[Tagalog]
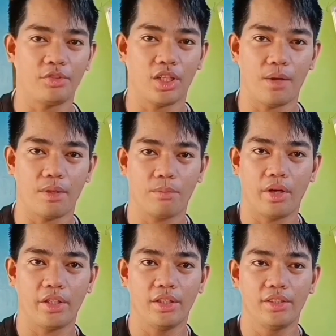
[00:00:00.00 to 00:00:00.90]
Maraming
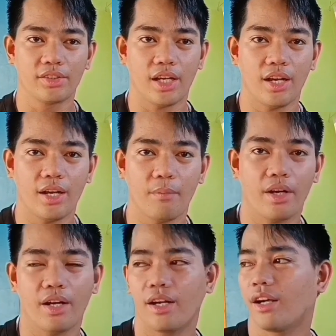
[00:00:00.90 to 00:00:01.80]
salamat po and
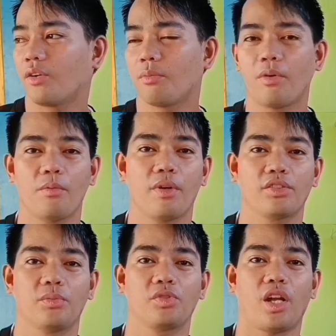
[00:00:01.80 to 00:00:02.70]
sa mga ano
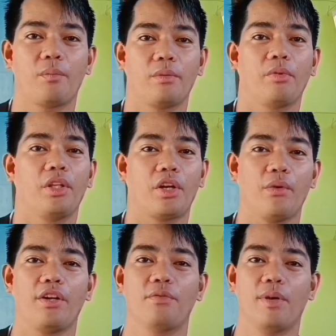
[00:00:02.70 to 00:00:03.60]
po, mga subscriber
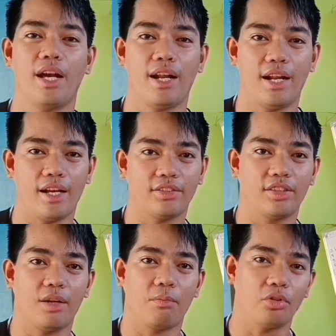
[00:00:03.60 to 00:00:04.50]
po ni Rowal of
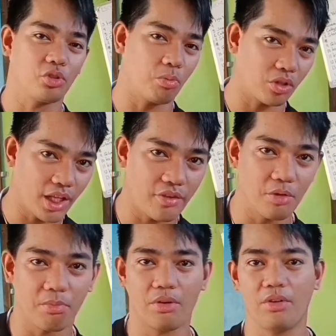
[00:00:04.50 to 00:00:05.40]
Malalag, sana po Ayun.
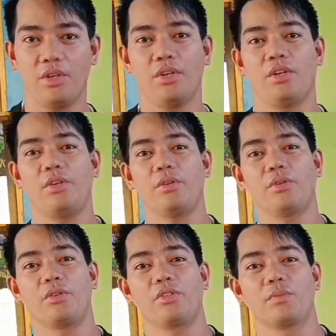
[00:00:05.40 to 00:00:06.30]
niyo po
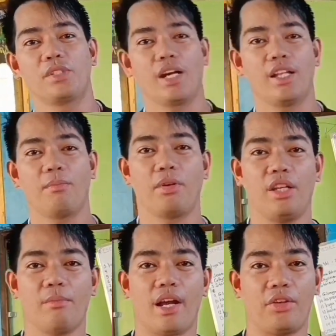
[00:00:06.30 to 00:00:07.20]
yung YouTube
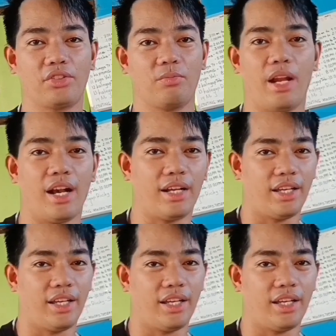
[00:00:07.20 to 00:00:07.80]
channel po ni Marius